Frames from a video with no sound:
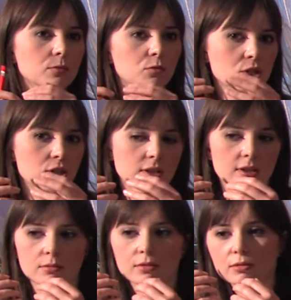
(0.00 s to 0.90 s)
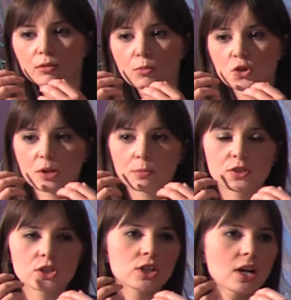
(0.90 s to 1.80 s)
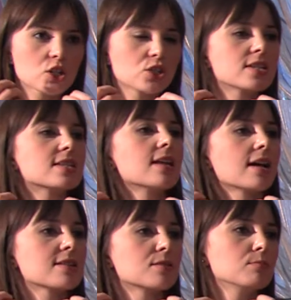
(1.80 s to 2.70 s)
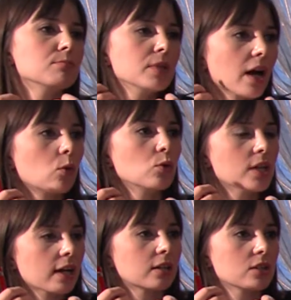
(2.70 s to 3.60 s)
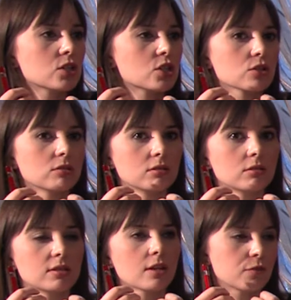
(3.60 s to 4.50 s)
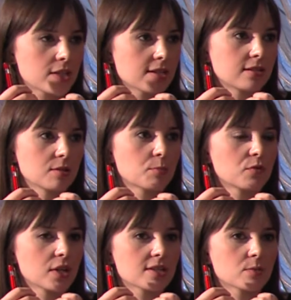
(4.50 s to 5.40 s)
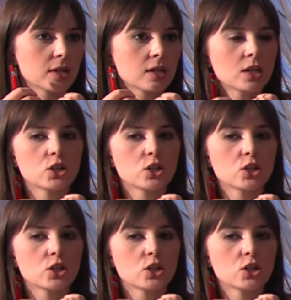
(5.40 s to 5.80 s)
Ale właśnie tak, no można powiedzieć, każdy z nas miał jakieś y, deficyty, tak. powiedzmy. Tak.